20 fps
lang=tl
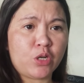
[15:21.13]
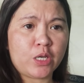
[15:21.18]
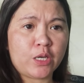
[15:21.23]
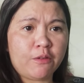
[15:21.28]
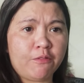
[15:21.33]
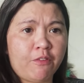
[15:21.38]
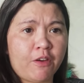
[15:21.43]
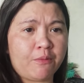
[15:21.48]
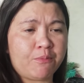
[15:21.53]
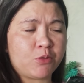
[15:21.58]
mo lang
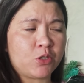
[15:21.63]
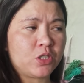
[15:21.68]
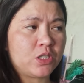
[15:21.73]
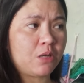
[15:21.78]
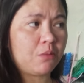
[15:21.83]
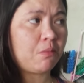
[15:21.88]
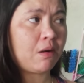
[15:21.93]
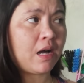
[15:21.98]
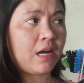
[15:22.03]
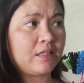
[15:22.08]
yung paper
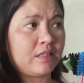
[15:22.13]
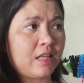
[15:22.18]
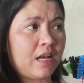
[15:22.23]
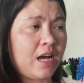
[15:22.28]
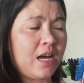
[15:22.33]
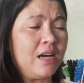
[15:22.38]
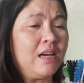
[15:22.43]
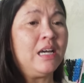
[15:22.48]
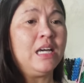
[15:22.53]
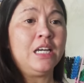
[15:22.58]
sa
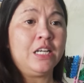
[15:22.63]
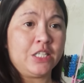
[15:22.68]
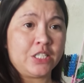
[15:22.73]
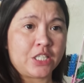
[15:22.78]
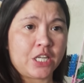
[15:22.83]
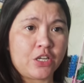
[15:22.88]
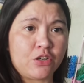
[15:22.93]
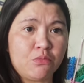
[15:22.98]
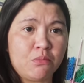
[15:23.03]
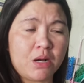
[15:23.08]
bata,
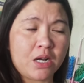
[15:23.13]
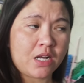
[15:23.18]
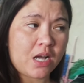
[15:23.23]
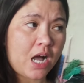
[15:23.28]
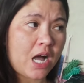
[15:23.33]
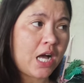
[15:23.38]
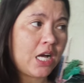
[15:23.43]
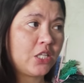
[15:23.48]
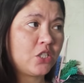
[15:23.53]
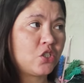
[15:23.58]
siya yung
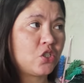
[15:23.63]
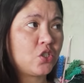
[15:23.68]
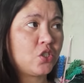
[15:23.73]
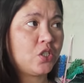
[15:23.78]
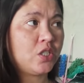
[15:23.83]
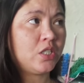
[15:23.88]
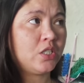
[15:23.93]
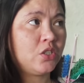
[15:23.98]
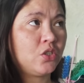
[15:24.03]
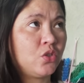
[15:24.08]

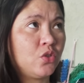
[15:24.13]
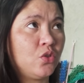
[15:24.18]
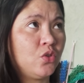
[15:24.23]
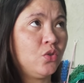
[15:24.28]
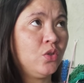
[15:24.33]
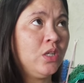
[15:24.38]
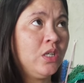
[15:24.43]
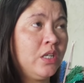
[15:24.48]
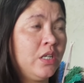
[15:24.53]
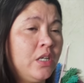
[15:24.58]
mag-a-answer.
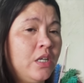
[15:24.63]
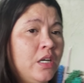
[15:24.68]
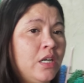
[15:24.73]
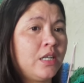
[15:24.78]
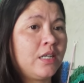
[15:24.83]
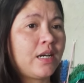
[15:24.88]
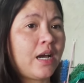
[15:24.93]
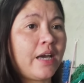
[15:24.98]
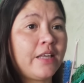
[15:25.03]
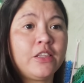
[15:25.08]
So,
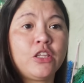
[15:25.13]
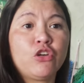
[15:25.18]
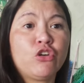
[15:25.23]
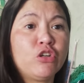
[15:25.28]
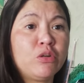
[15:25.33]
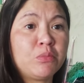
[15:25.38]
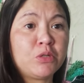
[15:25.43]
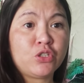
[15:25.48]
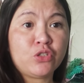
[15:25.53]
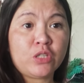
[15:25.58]
kahit di
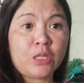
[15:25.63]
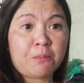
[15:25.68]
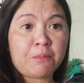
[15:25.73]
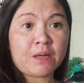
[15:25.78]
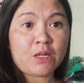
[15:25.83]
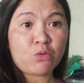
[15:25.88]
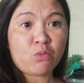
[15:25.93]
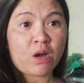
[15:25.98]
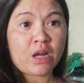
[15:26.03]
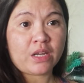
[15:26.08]
ko naman yun
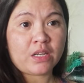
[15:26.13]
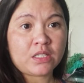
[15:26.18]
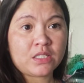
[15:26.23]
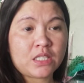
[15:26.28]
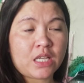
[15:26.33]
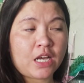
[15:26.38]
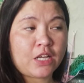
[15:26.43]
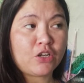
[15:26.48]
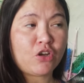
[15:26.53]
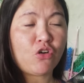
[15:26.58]
ipaliwanag
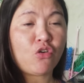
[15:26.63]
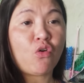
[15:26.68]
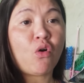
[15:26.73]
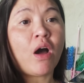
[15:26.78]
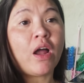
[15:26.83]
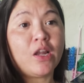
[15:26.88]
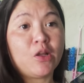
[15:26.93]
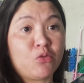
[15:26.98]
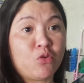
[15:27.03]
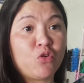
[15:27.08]
sa anak ko,
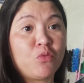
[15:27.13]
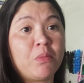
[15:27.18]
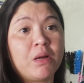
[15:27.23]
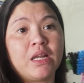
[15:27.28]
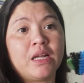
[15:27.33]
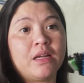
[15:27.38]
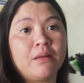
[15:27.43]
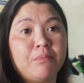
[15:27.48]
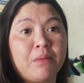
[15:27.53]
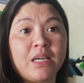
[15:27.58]
alam ko
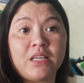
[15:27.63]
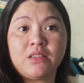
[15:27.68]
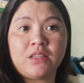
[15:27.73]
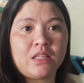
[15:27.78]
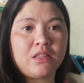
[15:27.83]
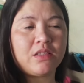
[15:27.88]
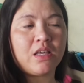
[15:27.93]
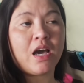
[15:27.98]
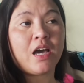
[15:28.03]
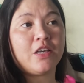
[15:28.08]
mala-
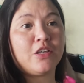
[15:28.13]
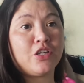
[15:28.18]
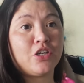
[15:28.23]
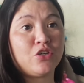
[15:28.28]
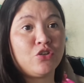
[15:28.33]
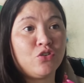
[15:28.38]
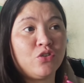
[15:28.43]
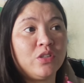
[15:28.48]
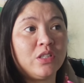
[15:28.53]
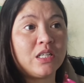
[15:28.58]
maintindihan
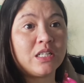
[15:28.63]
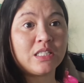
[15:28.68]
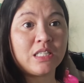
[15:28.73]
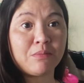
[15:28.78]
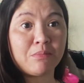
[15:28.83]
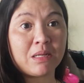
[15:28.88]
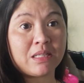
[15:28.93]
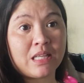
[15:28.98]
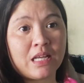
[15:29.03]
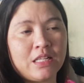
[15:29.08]
niya yun kasi
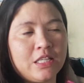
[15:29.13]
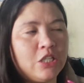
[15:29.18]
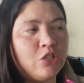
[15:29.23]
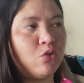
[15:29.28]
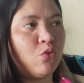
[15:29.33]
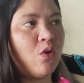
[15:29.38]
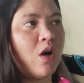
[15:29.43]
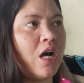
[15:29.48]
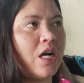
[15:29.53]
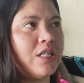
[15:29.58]

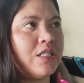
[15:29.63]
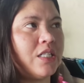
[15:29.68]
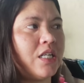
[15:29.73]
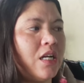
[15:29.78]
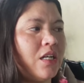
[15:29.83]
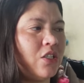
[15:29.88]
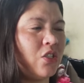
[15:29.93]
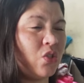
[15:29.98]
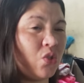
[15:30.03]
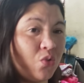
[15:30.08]
matalino nga siya.
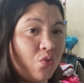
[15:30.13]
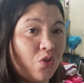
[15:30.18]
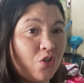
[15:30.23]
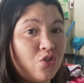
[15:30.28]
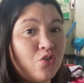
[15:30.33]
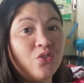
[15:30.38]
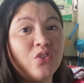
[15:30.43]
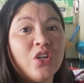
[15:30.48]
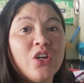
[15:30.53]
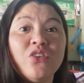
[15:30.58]
So,
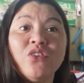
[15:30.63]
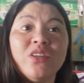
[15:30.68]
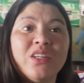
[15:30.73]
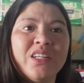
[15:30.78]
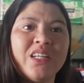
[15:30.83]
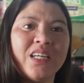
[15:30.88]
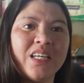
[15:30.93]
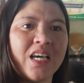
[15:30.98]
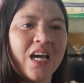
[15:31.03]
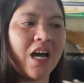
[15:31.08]
ayun, ganun
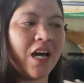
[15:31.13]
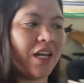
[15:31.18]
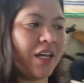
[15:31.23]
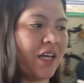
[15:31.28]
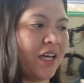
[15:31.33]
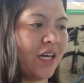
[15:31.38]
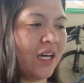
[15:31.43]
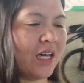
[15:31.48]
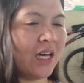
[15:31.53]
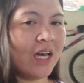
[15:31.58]

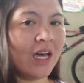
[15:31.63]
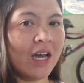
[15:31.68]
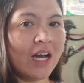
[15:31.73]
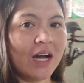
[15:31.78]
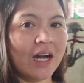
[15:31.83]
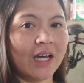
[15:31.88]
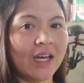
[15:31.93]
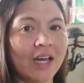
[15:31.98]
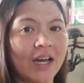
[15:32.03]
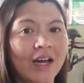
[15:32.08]
nangyari.
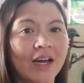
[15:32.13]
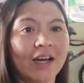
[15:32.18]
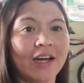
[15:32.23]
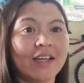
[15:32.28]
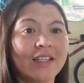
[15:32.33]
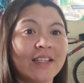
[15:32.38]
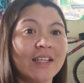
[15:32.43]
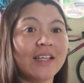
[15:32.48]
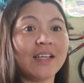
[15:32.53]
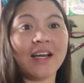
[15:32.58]
Kaya,
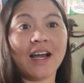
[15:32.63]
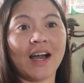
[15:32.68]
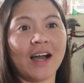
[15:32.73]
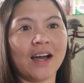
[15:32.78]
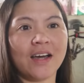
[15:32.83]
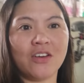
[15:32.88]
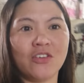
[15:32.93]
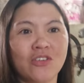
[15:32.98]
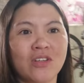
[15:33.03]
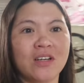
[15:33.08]

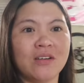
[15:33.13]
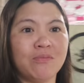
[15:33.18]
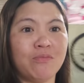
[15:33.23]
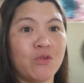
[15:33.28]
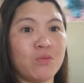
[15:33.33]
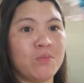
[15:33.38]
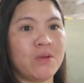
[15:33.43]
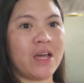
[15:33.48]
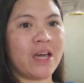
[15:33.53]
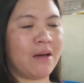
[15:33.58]
nagkakaroon ng
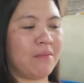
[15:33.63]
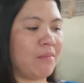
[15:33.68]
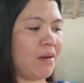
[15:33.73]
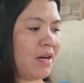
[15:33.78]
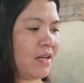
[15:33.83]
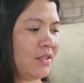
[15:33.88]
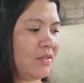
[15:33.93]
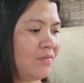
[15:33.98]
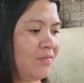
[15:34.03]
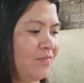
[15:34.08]

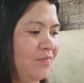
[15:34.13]
problema.